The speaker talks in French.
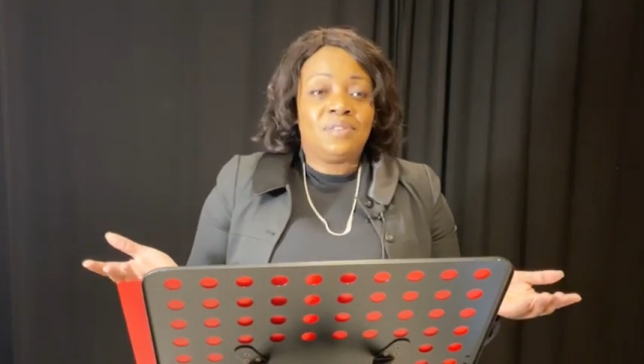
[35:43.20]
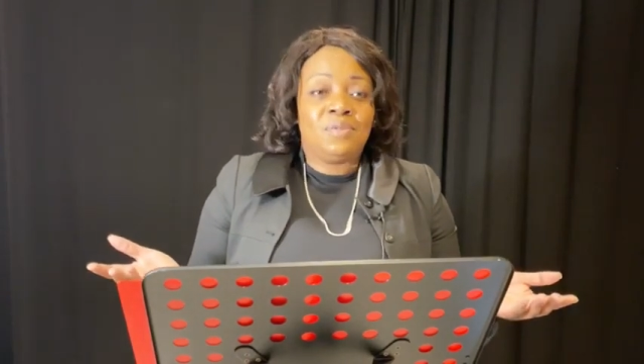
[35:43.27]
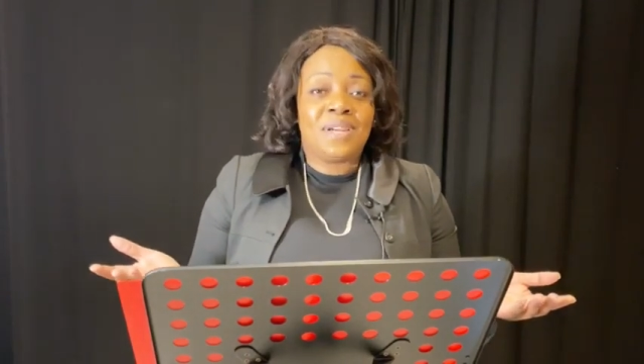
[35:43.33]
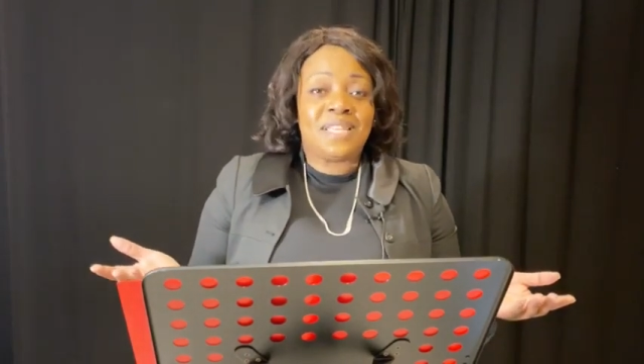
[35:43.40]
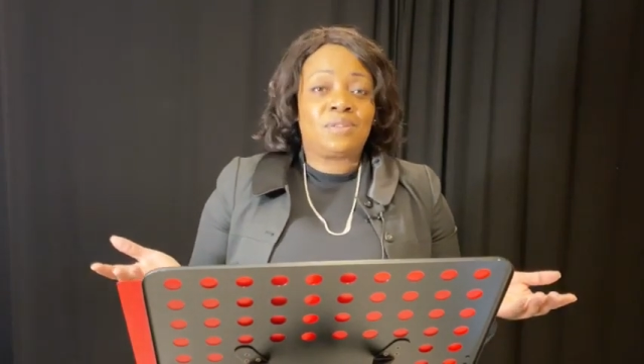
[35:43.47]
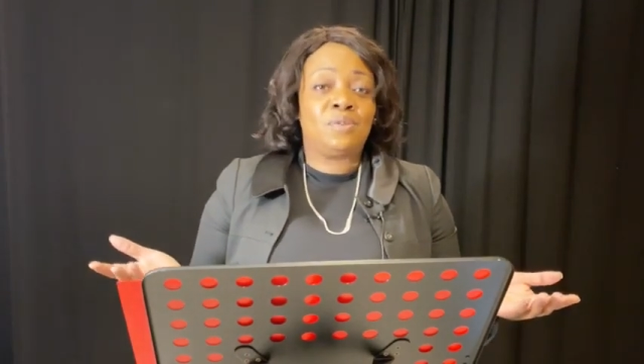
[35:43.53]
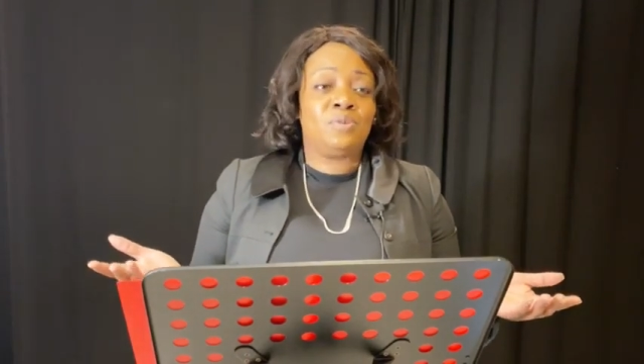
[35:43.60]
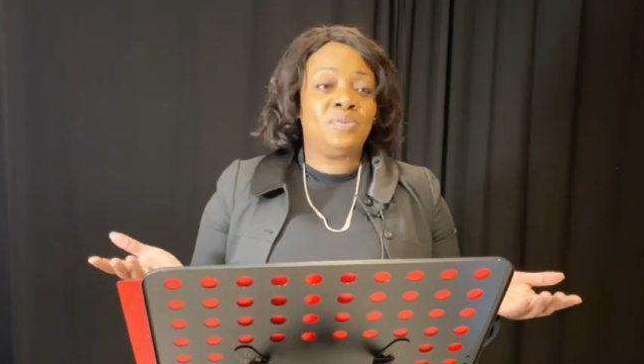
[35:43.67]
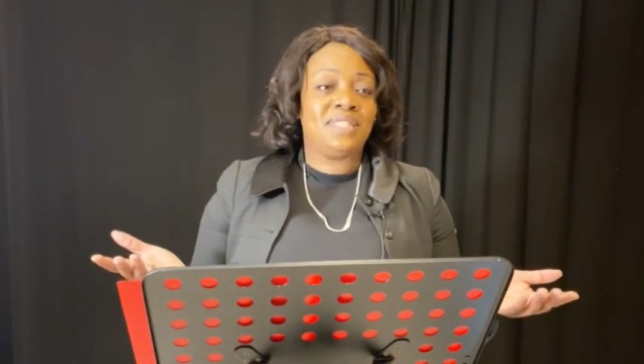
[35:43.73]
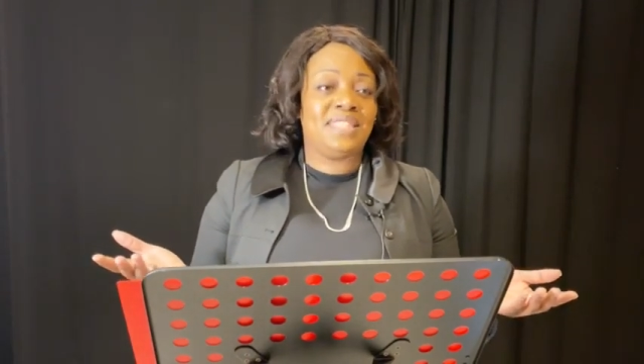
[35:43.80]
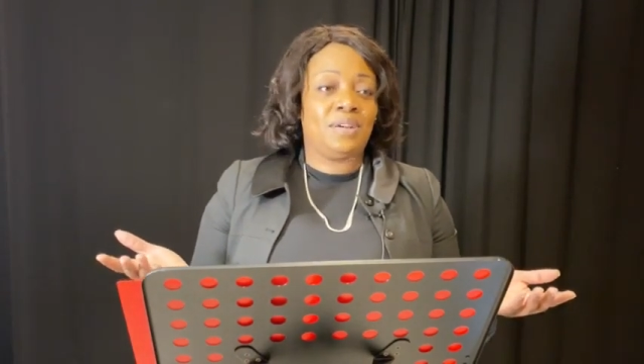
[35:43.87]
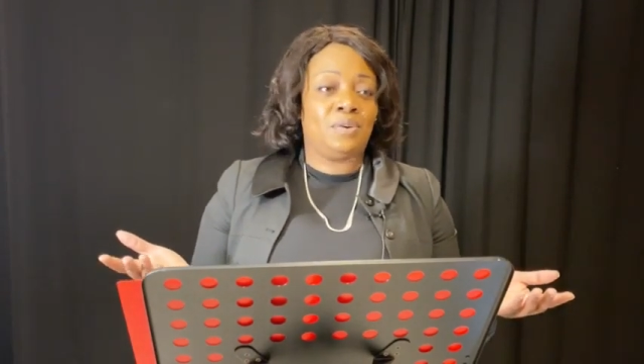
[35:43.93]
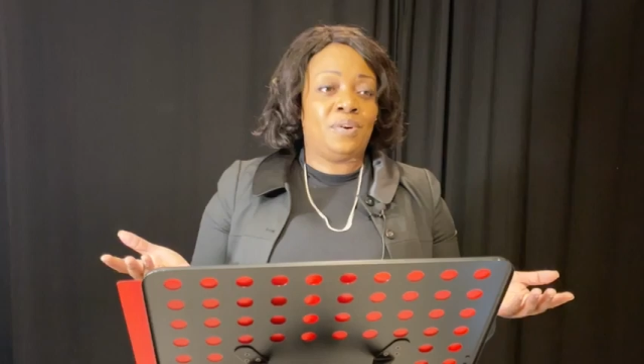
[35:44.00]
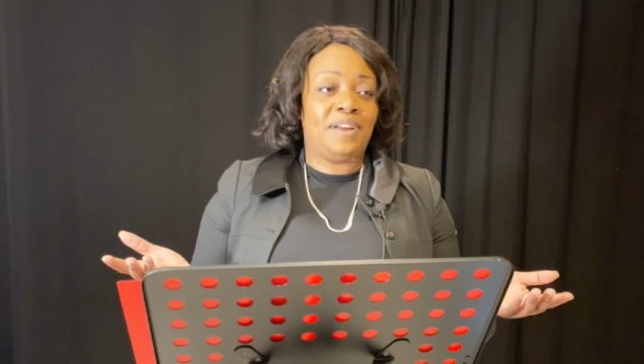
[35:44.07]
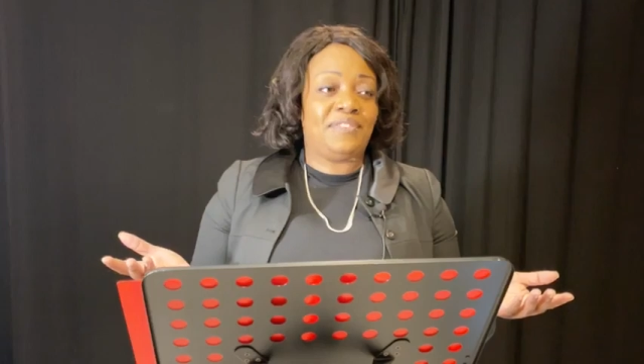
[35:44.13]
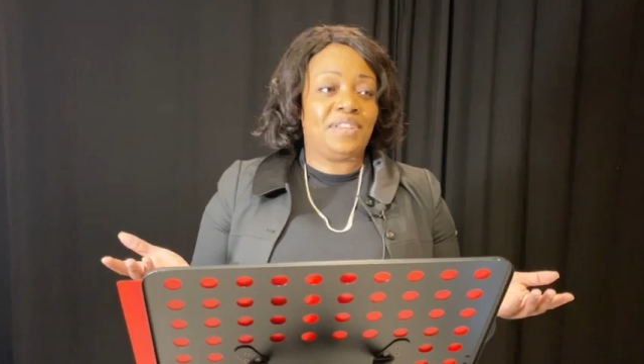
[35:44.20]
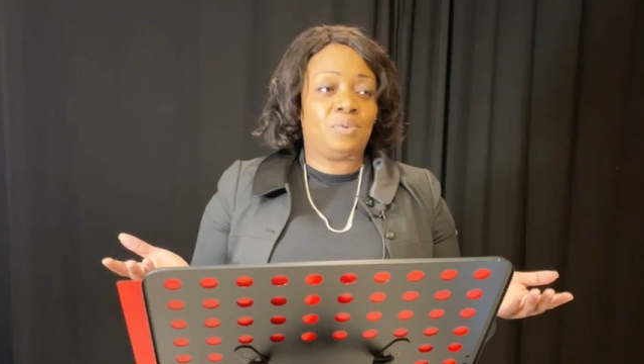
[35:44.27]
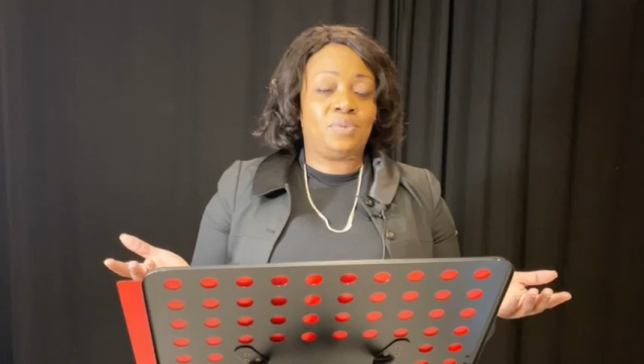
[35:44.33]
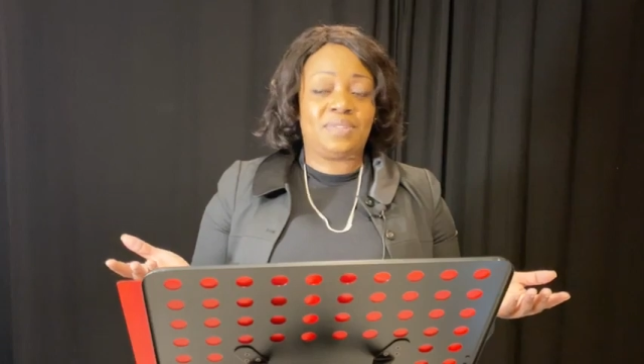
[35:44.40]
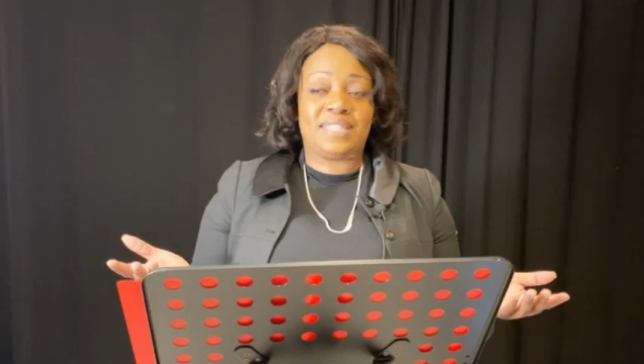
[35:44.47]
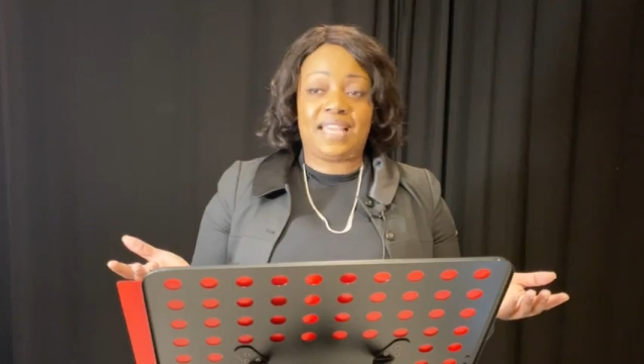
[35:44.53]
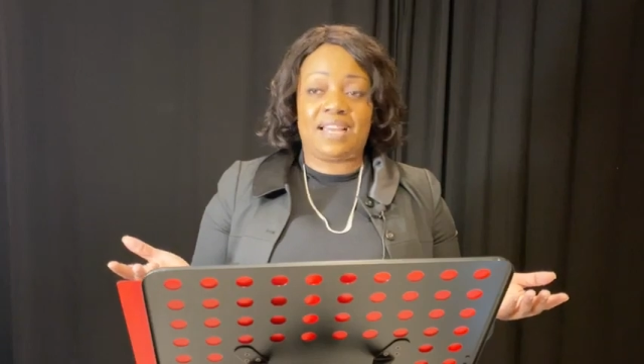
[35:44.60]
Où est-ce que nous irons
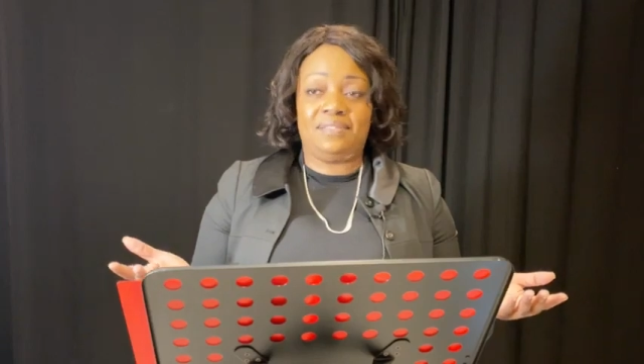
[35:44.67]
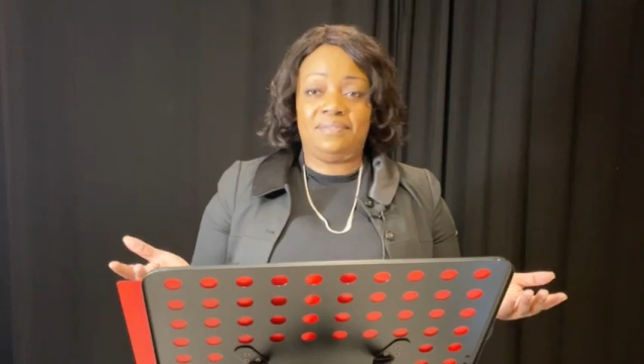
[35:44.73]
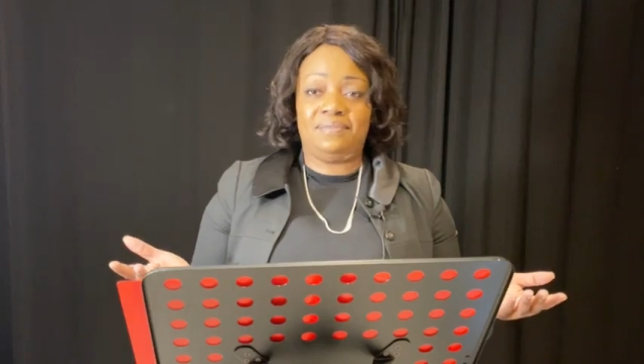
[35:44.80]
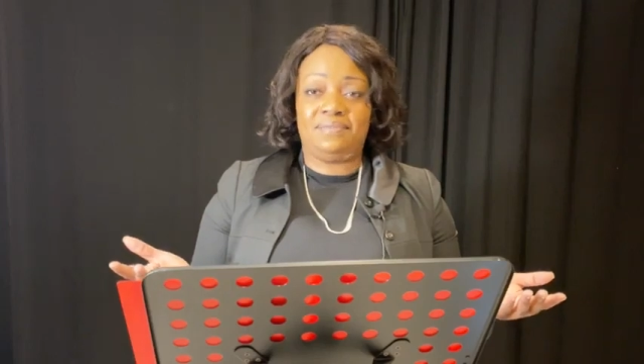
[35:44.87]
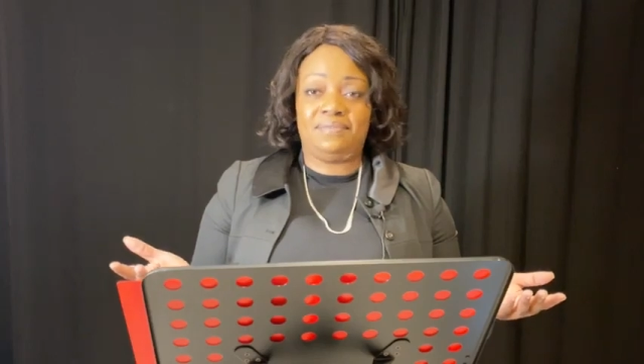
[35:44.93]
avec tout ça